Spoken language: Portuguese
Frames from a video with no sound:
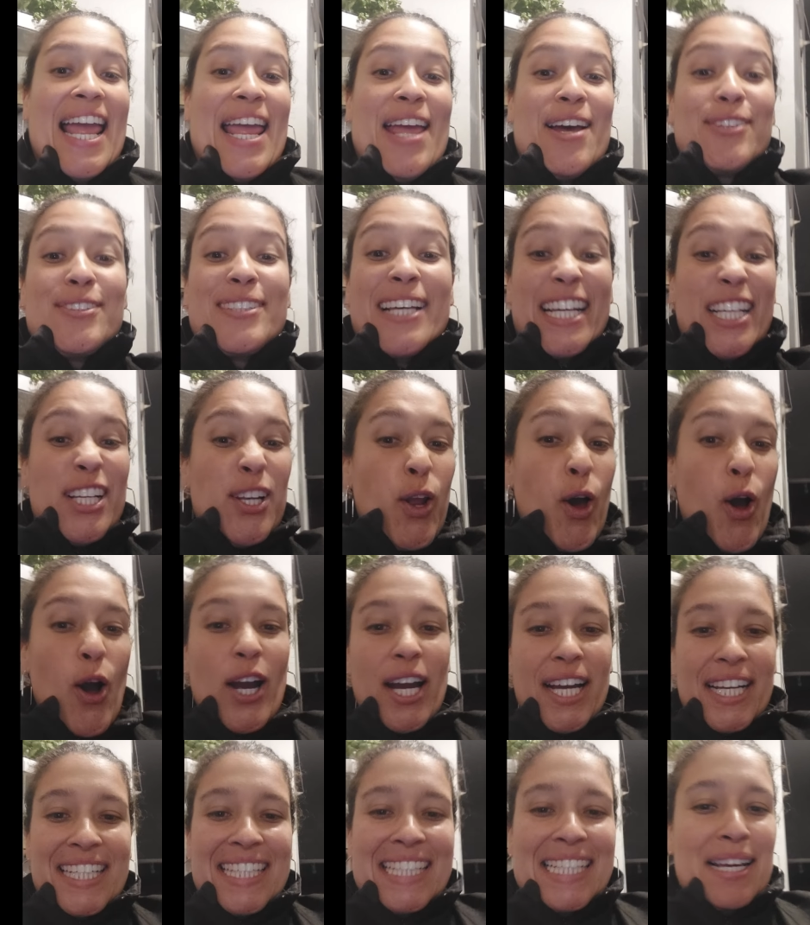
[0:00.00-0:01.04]
Eu saí
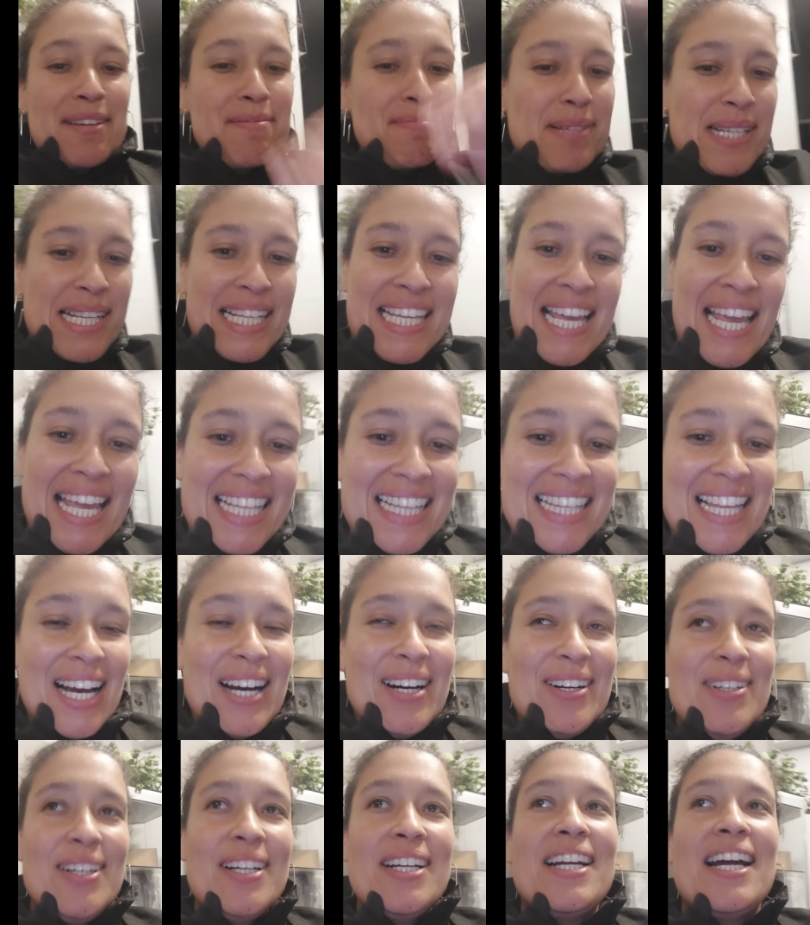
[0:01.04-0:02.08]
louca aqui, né? Briguei e
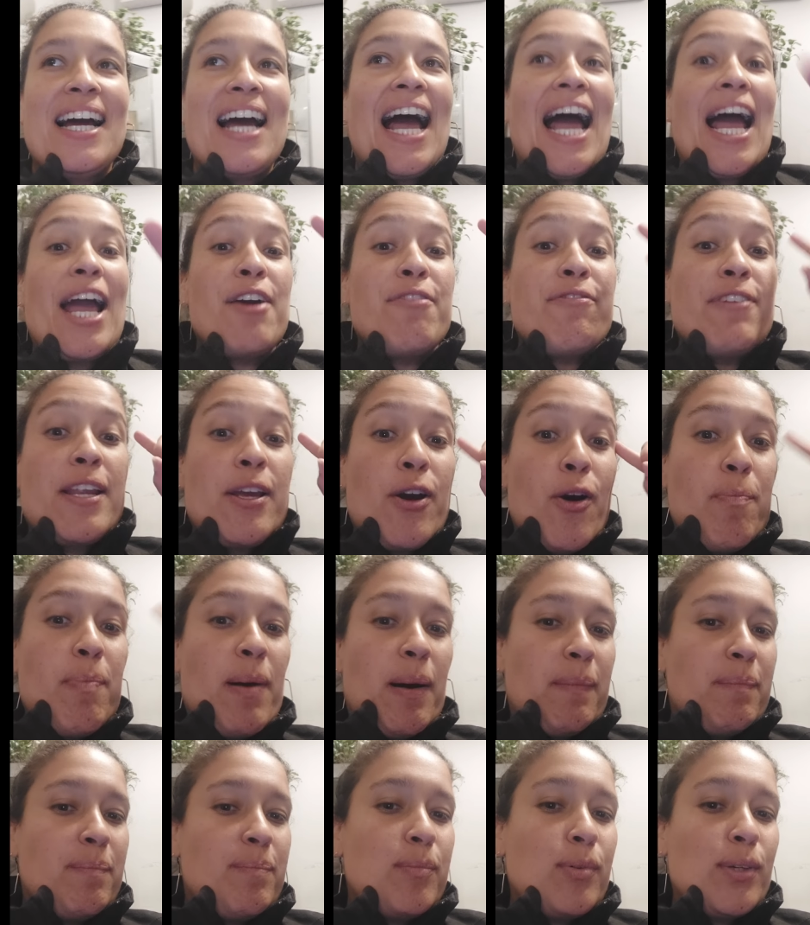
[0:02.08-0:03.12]
tal. Aí eu falei,
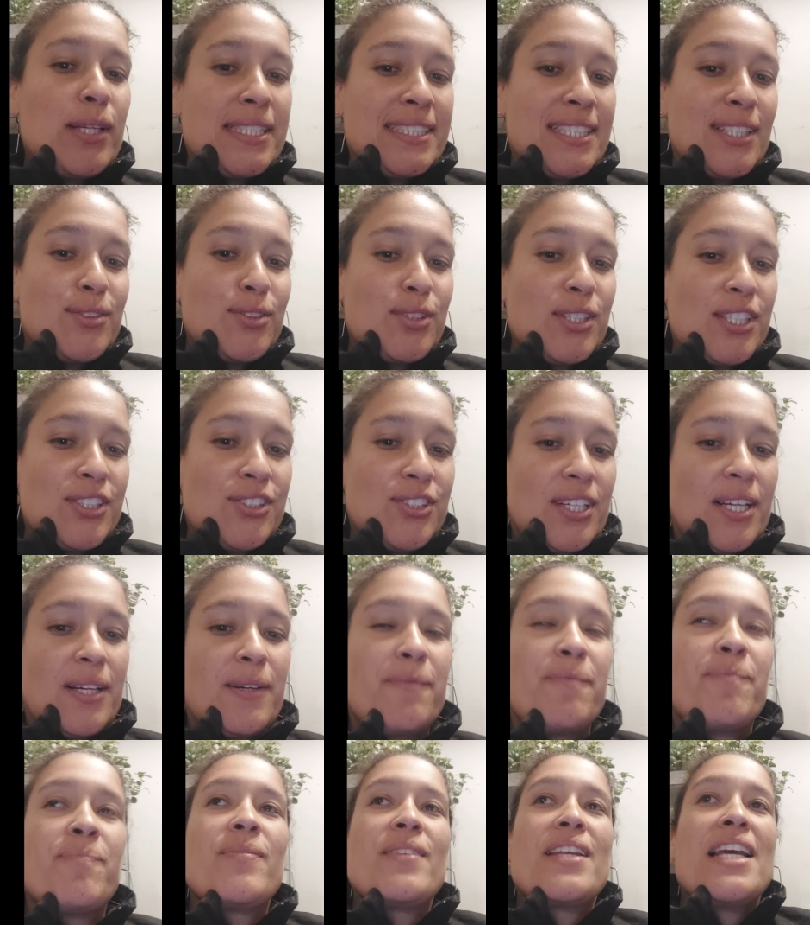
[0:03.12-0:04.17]
opa, polícia turística.
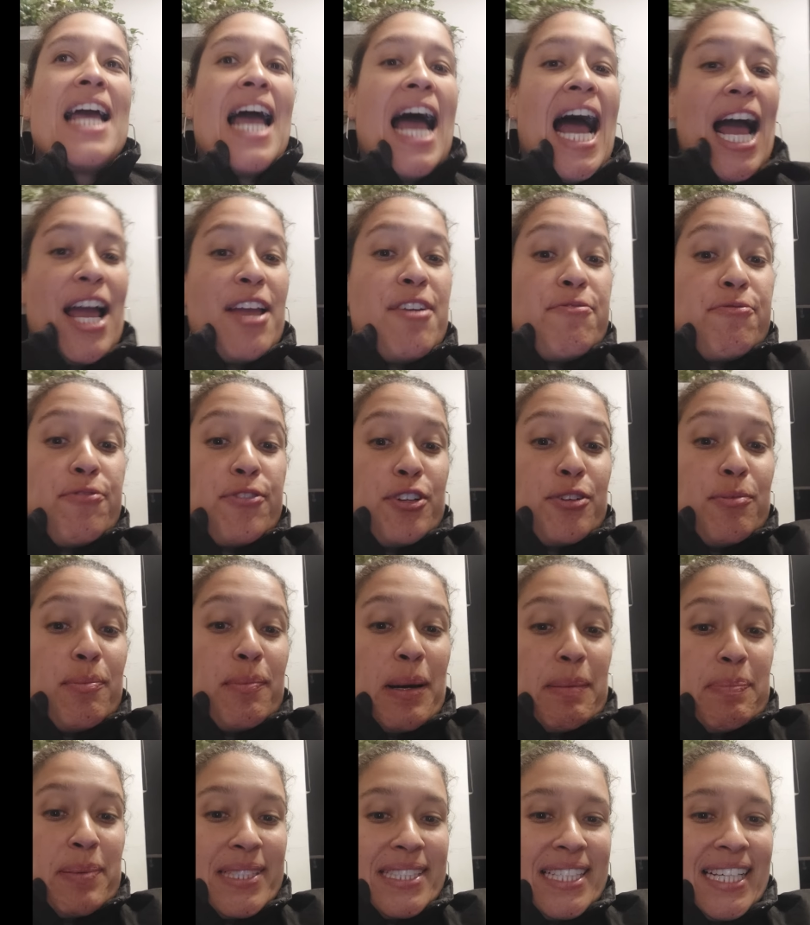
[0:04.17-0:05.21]
Aí fui
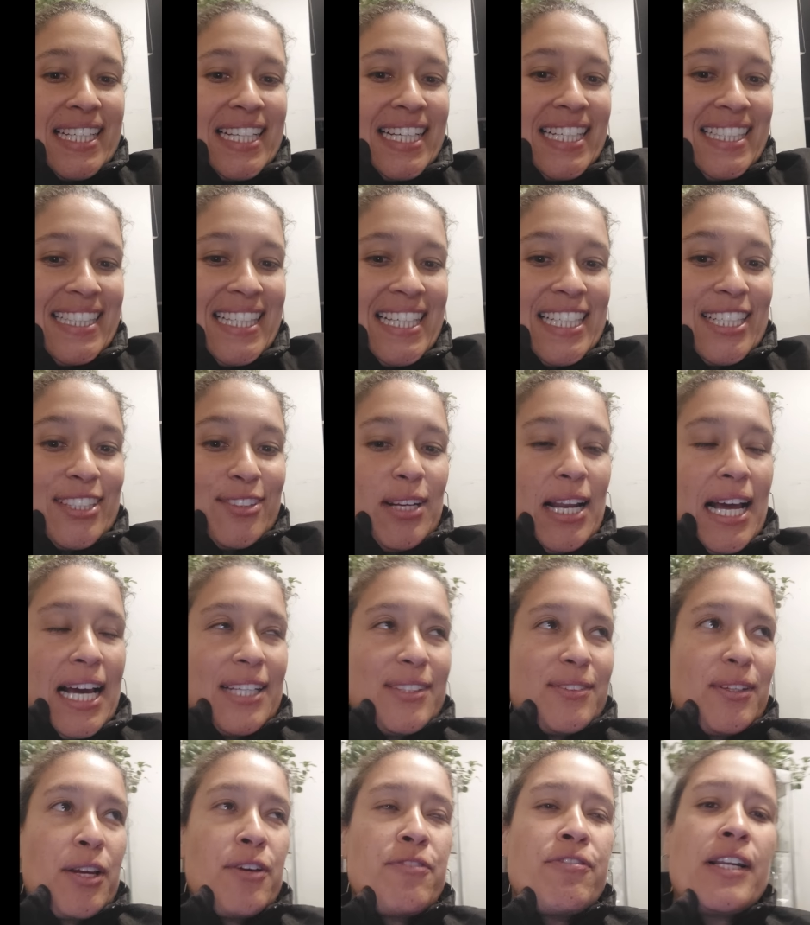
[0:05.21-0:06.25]
numa pizzaria que tem aqui do
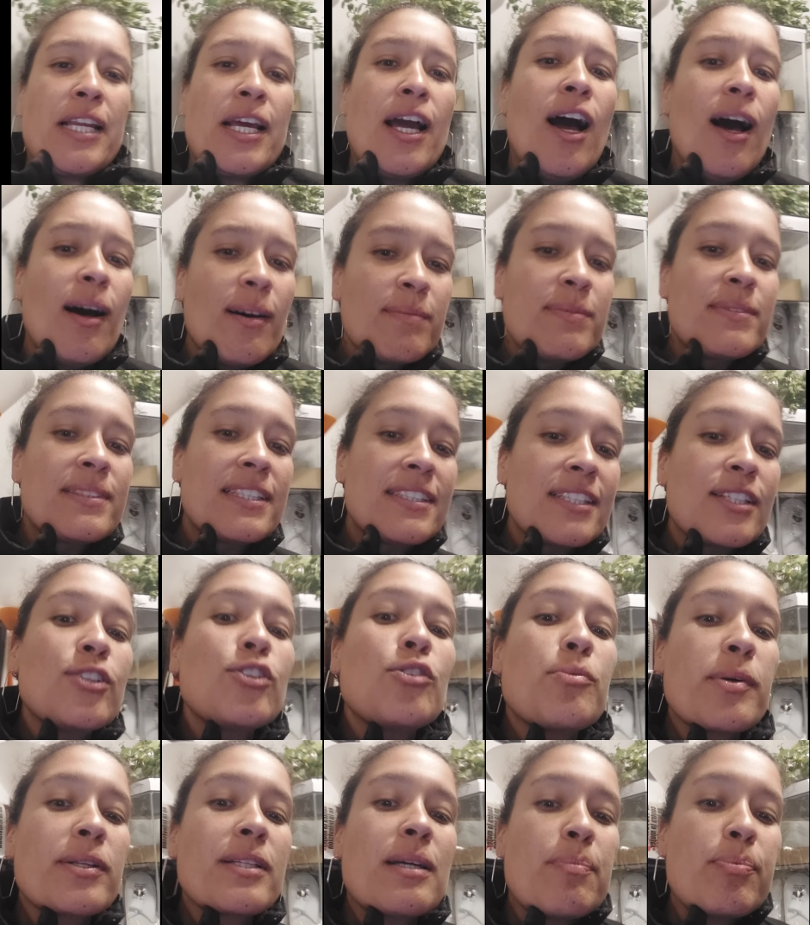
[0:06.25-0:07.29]
lado. Aí eu falei, ah, tem o
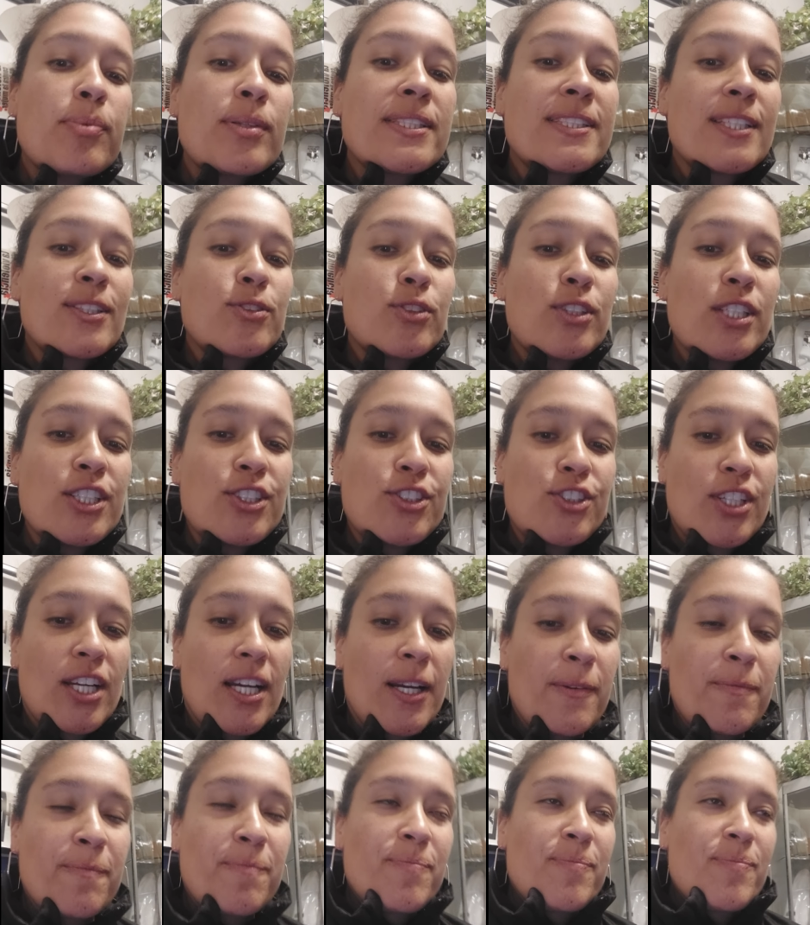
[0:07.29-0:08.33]
número da polícia turística?
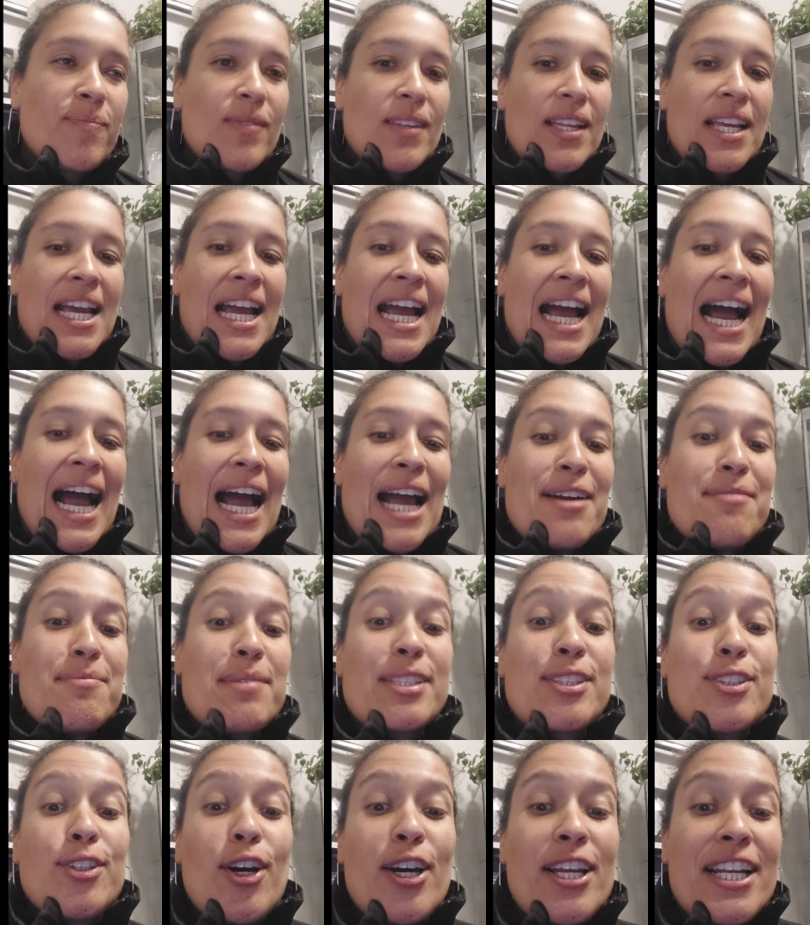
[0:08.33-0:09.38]
Aí
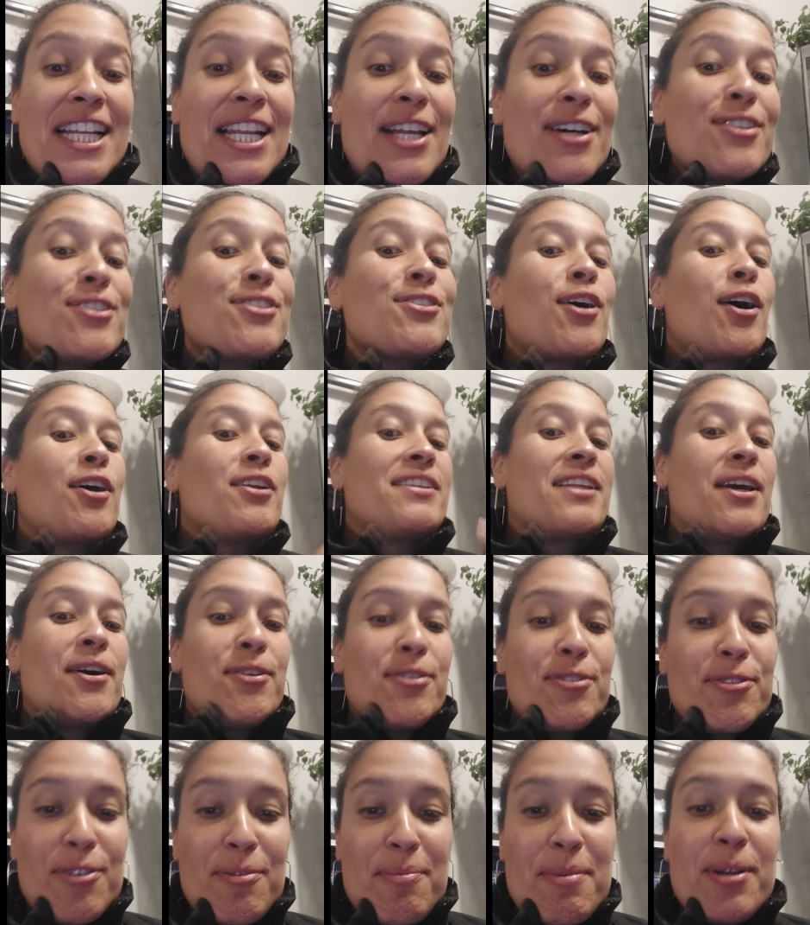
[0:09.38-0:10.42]
uma senhora não só deu o
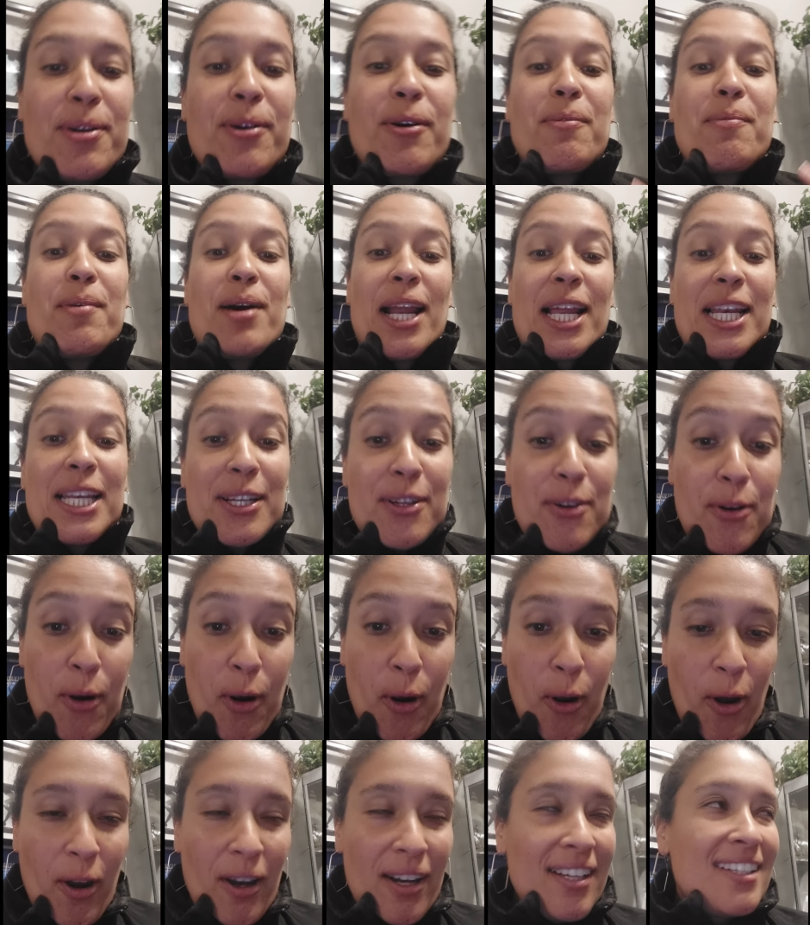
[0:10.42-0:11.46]
número, como ela
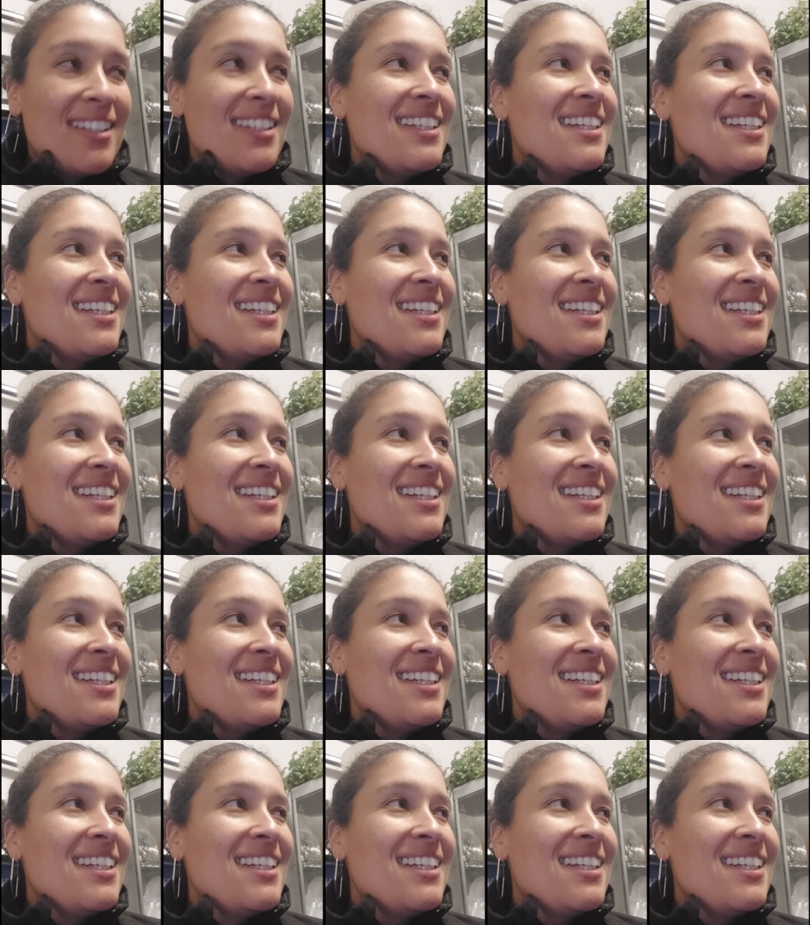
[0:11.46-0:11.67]
ligou.